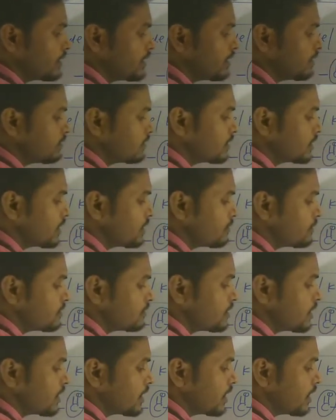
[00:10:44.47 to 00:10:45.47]
तो यहाँ से क्या
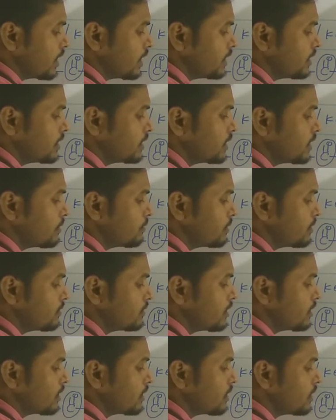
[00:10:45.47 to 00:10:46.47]
बन जा रहा है इथेन बन
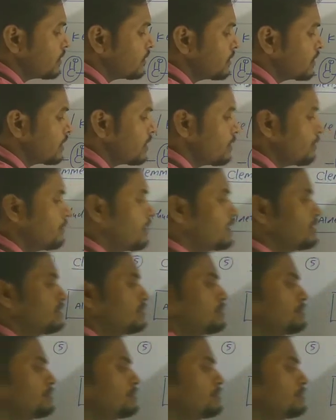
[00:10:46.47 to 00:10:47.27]
जा रहा है बात